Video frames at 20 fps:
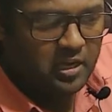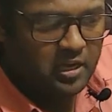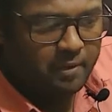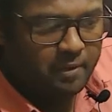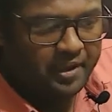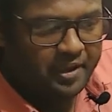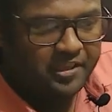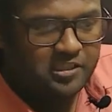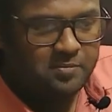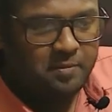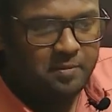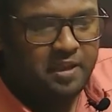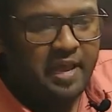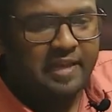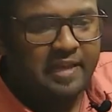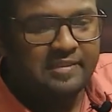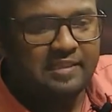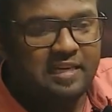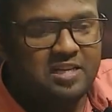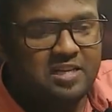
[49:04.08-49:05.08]
अमाइंस में
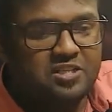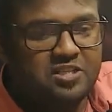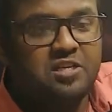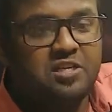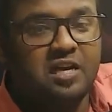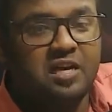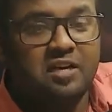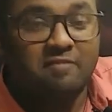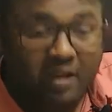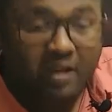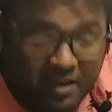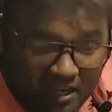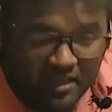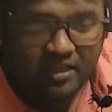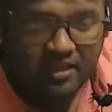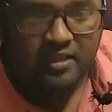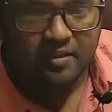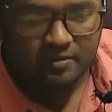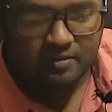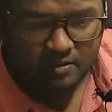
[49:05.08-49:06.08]
एसिलेशन करवाना
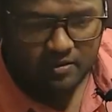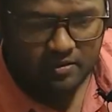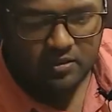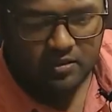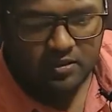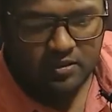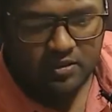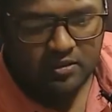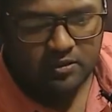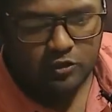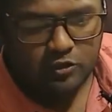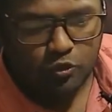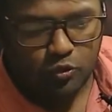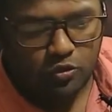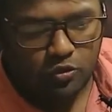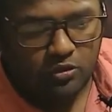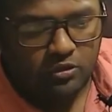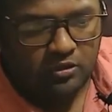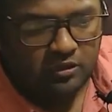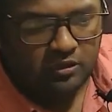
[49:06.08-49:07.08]
है तो
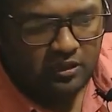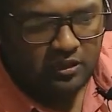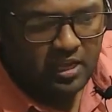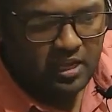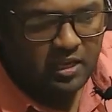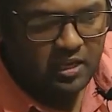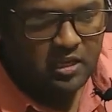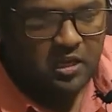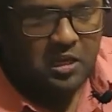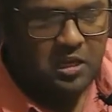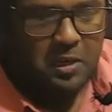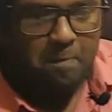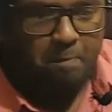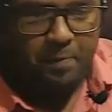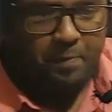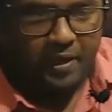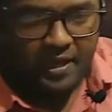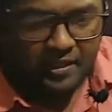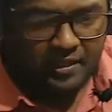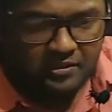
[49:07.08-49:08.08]
टेक अ
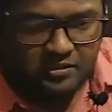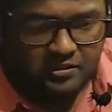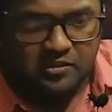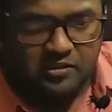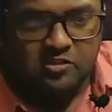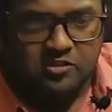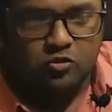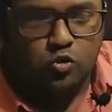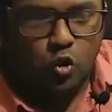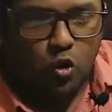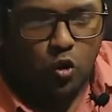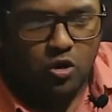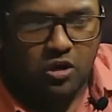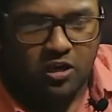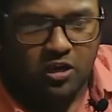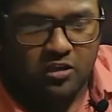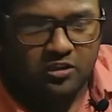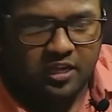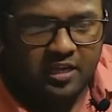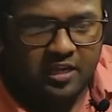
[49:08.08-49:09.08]
बेस
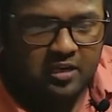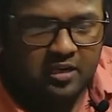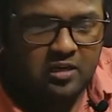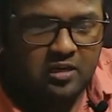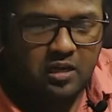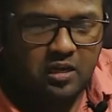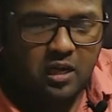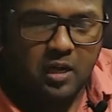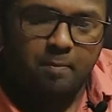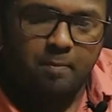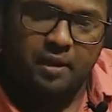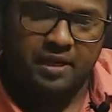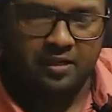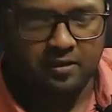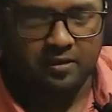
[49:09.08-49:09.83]
स्ट्रॉन्गर देन अमाइन